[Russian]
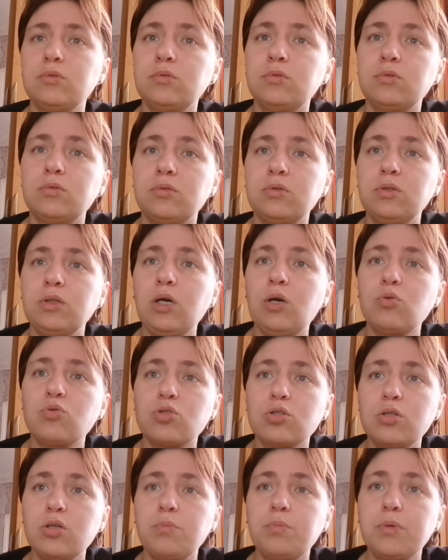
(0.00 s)
Я
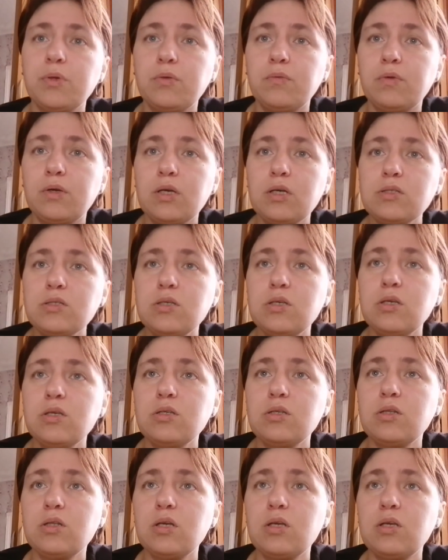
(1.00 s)
уже не первый раз
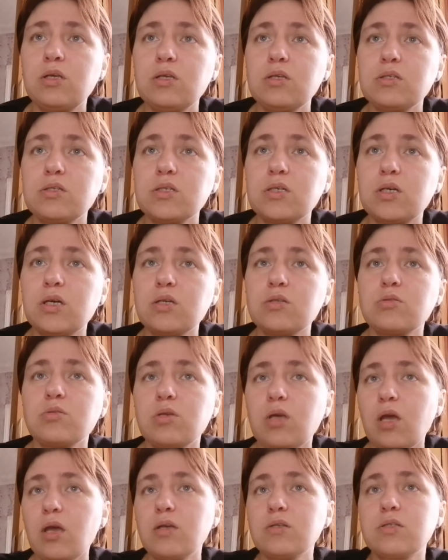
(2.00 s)
ей такие
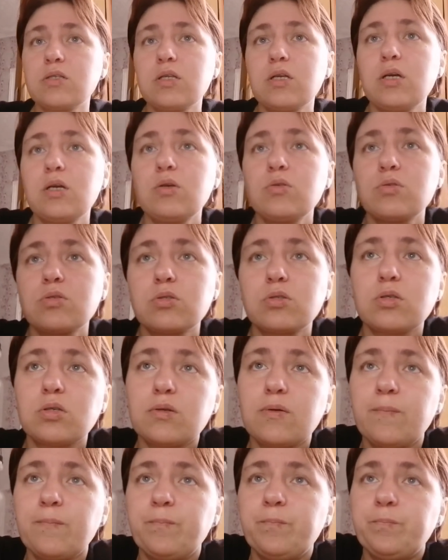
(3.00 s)
заказываю. Я ей стараюсь
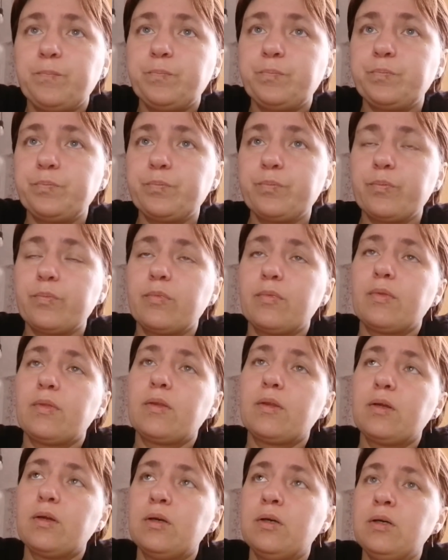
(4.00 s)

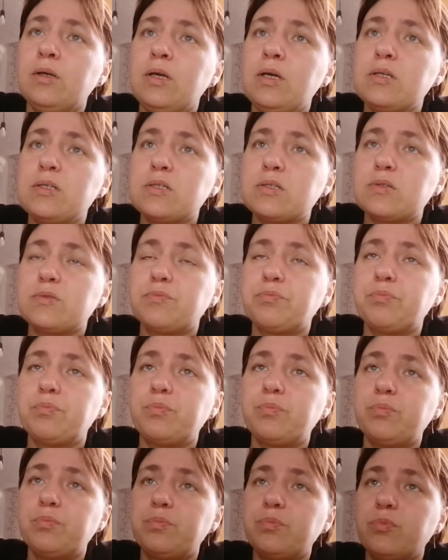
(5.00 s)
раз
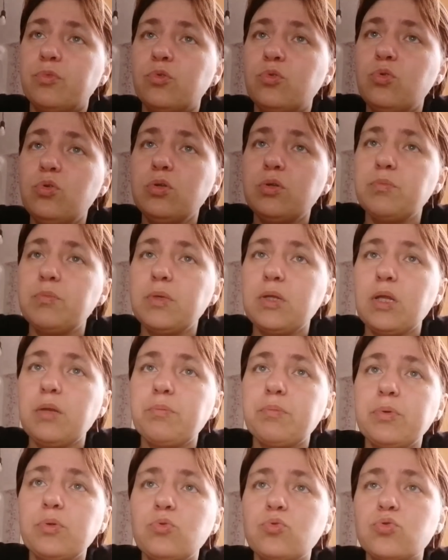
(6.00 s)
в год
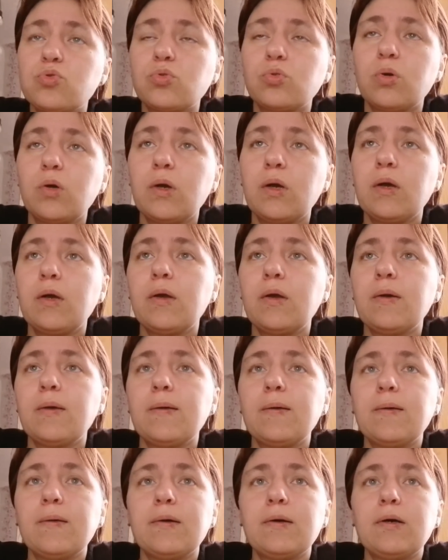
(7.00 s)
менять подушку.
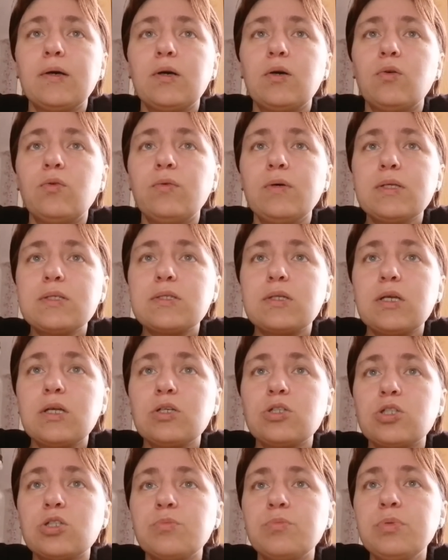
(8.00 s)
У вас
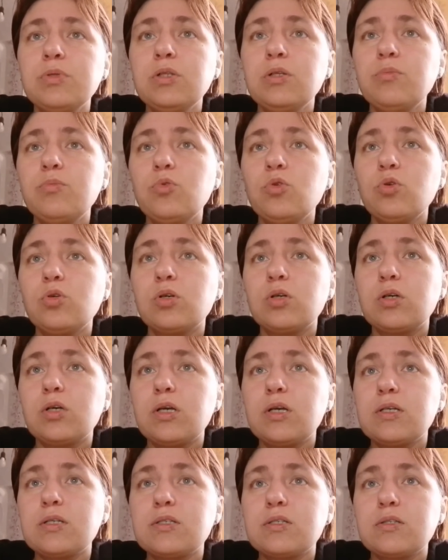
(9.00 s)
раньше было много
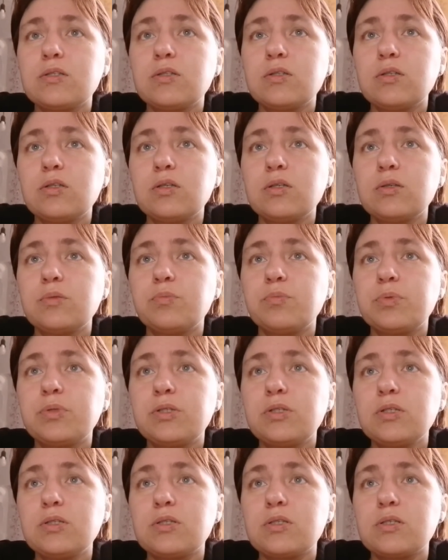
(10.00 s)
разной
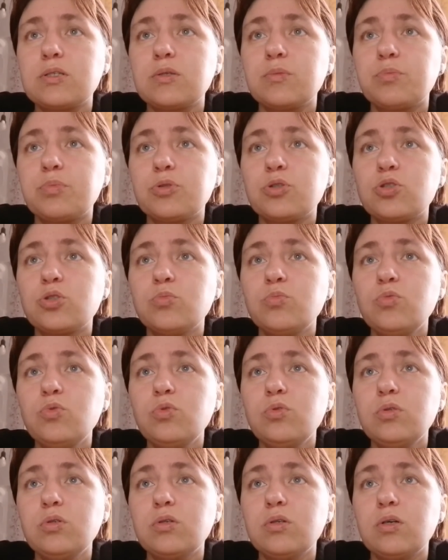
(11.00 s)
птицы.
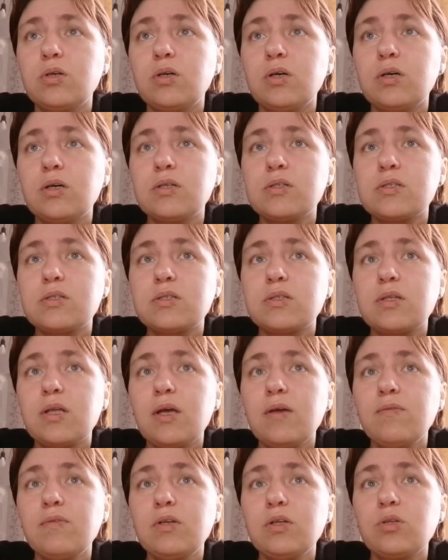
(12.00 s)
Почему
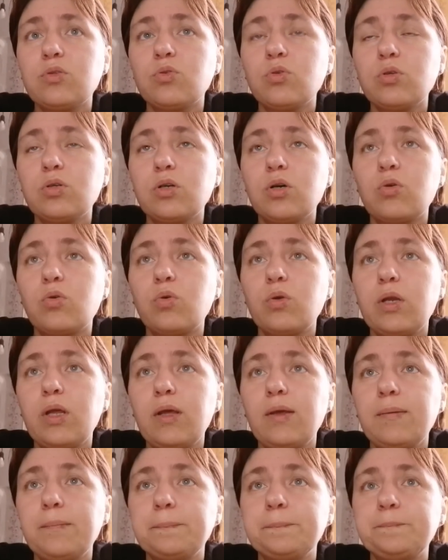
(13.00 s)
оставили только
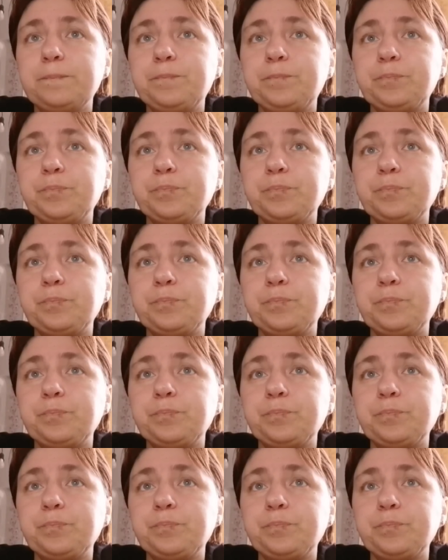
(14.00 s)
курей?